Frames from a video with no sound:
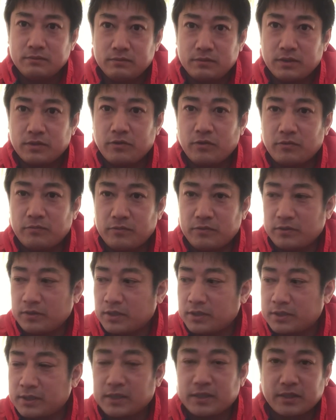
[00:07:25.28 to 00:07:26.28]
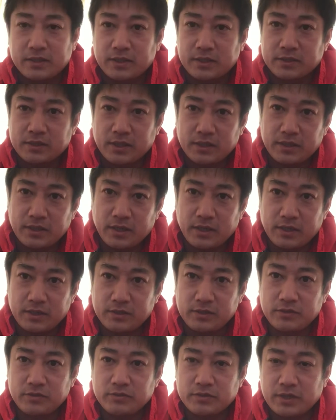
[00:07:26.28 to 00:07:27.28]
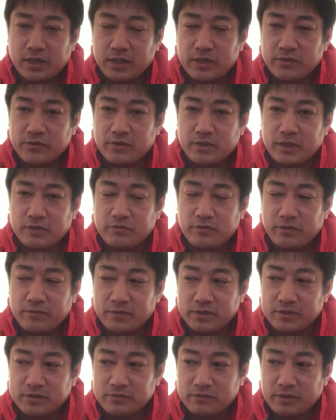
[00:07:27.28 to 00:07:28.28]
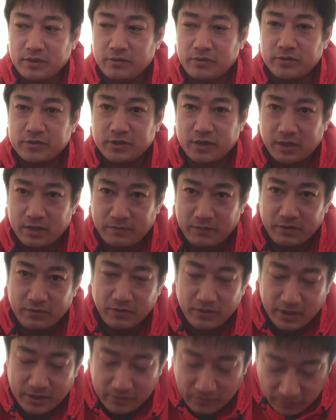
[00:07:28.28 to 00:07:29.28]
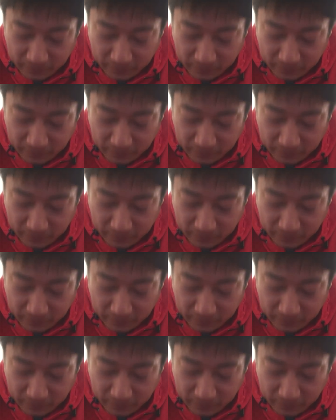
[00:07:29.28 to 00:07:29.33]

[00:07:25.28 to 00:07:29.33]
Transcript: で今日も生態に野菜にじゅうよじかん営業でやっておりますので、よろしければご来園の